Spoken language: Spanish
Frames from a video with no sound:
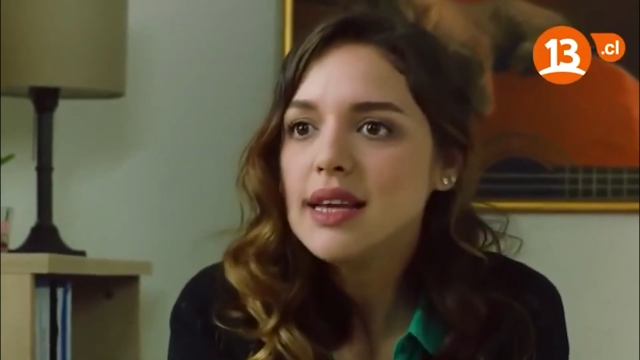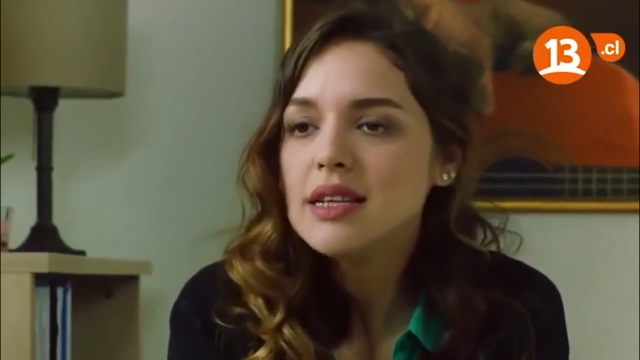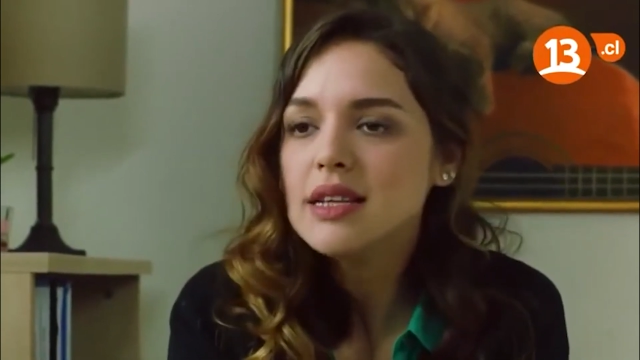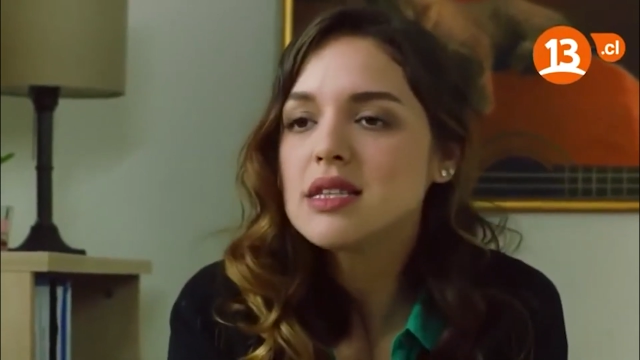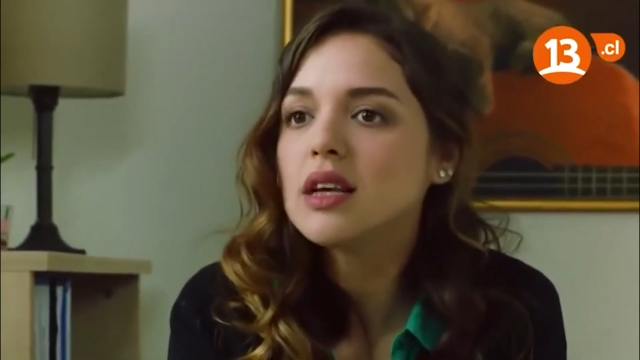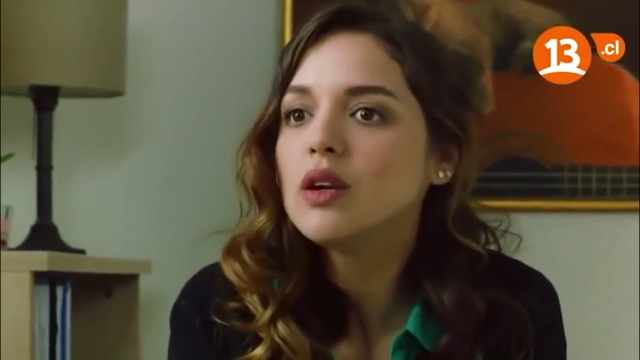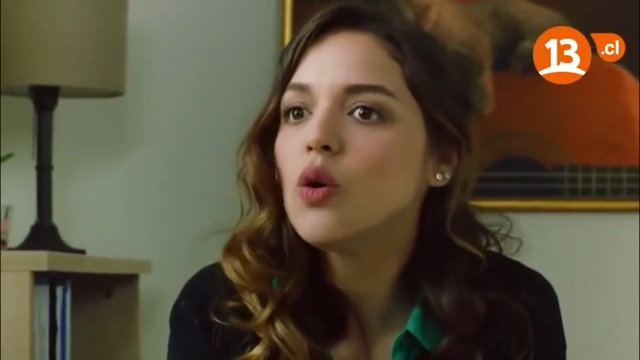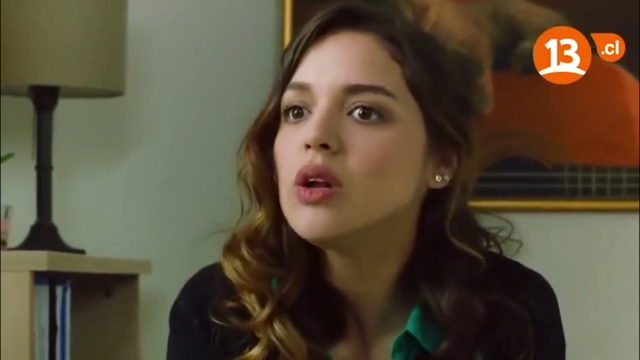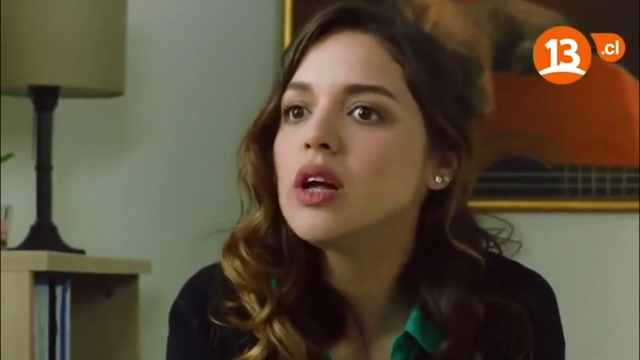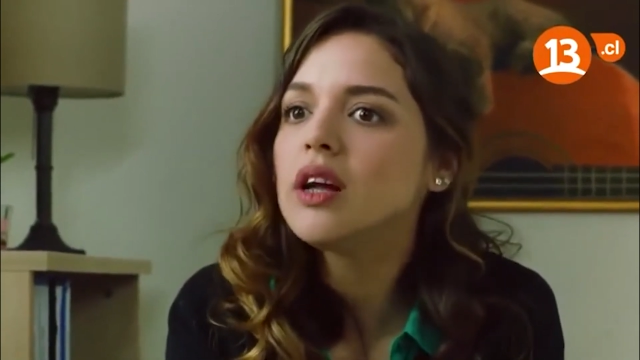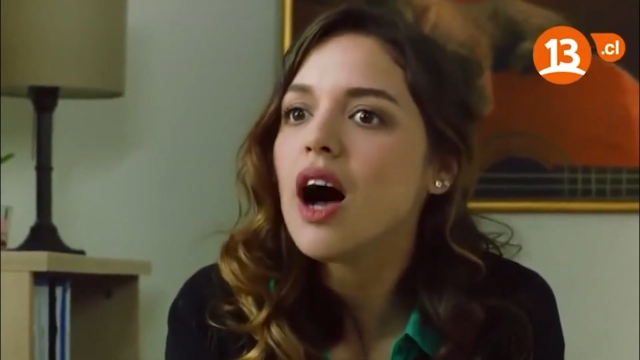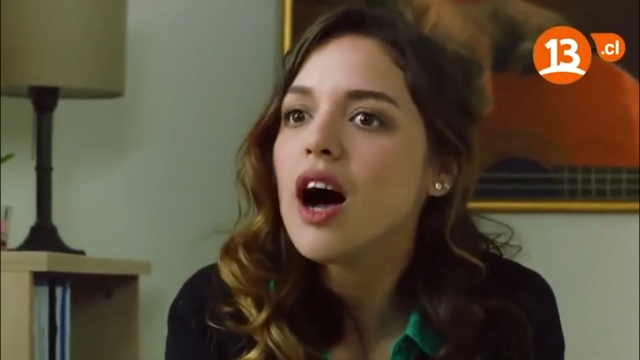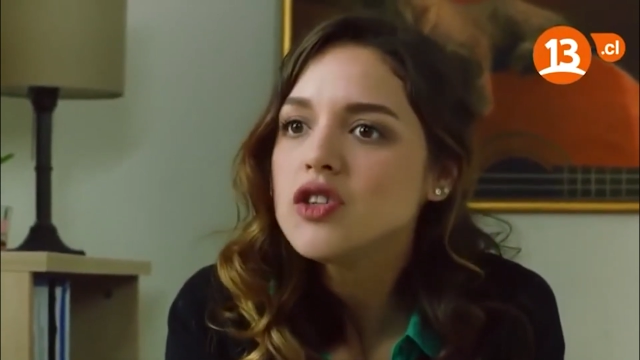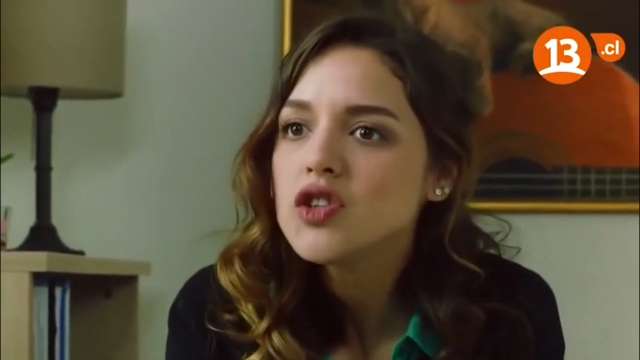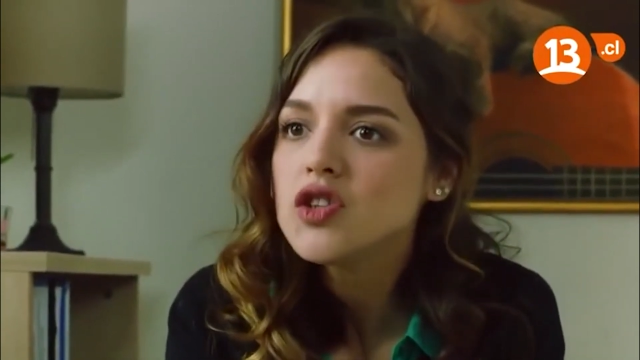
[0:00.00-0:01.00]
proteger el
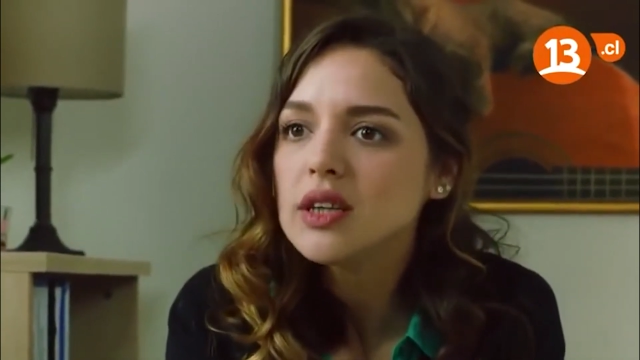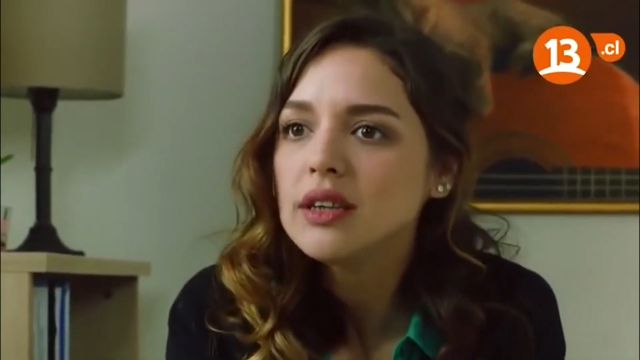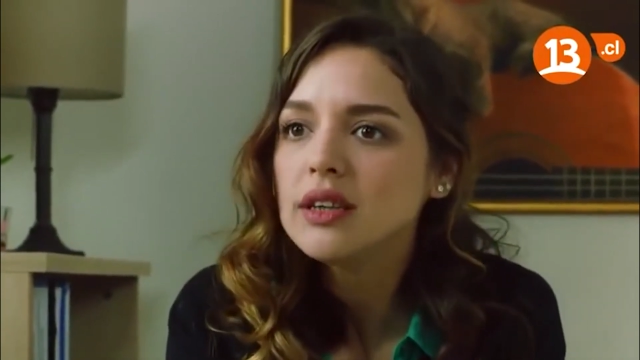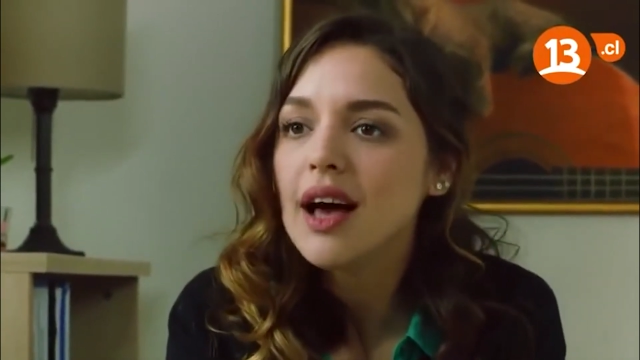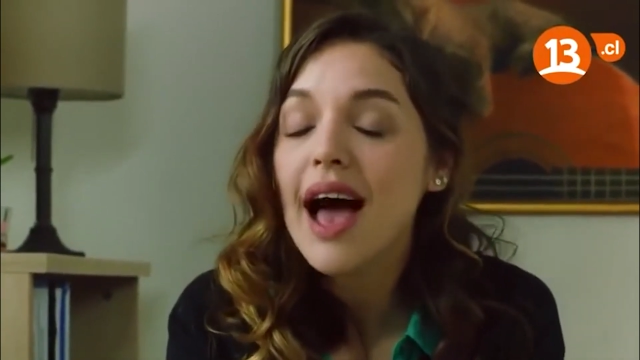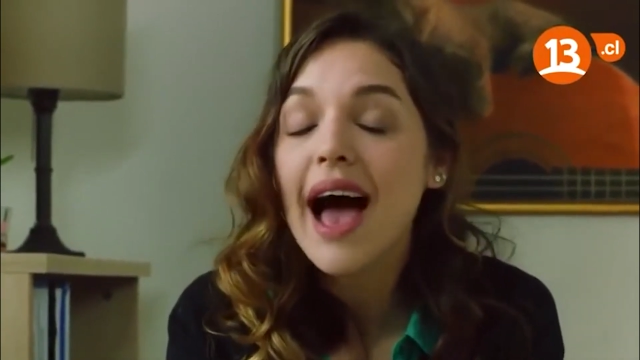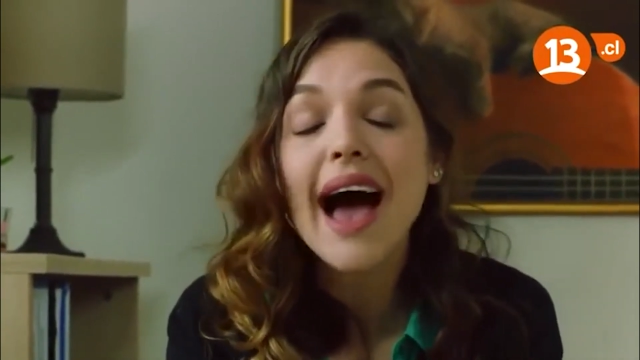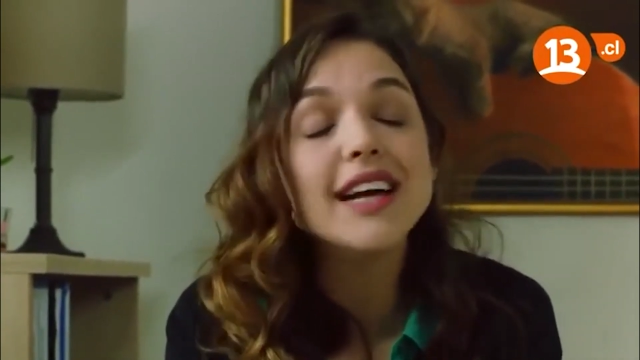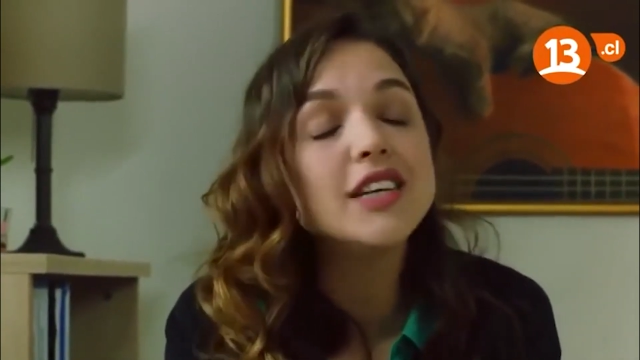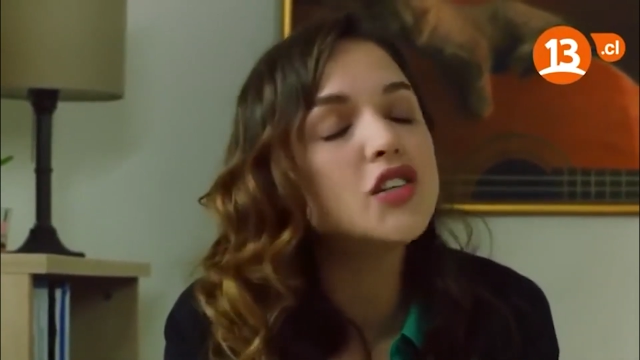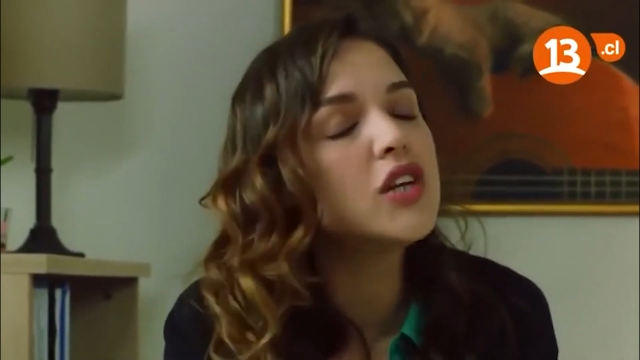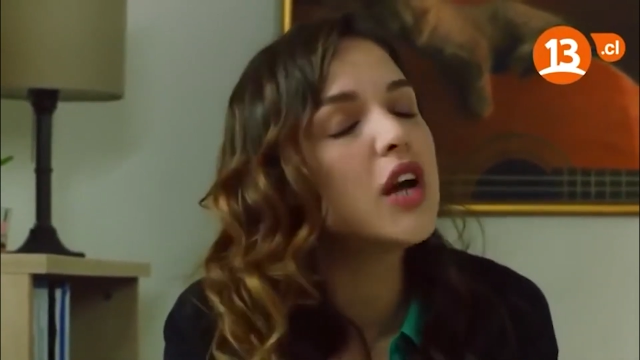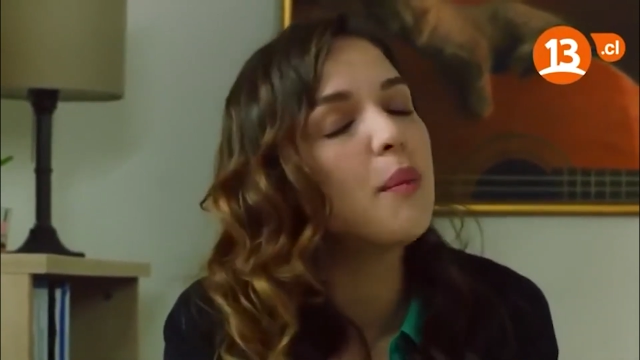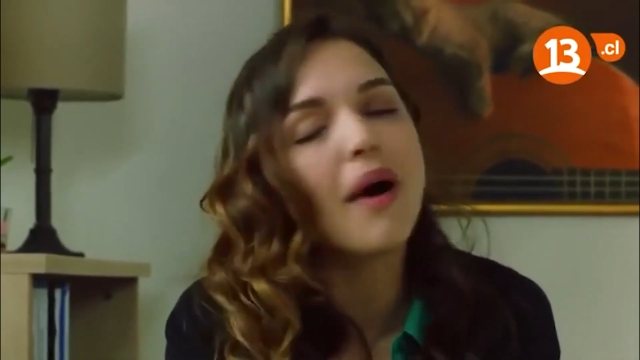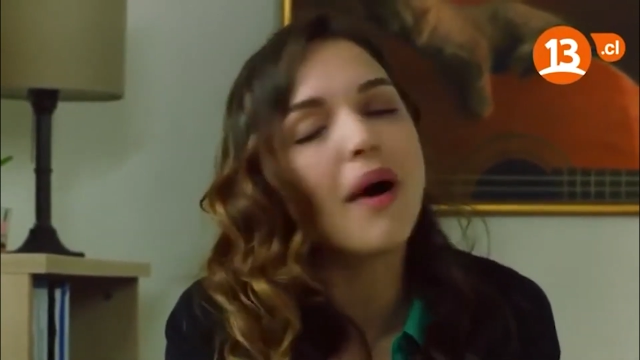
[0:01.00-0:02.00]
amor que aún se
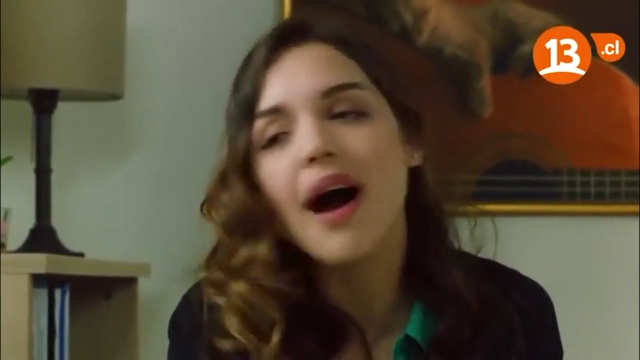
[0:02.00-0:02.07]
tienen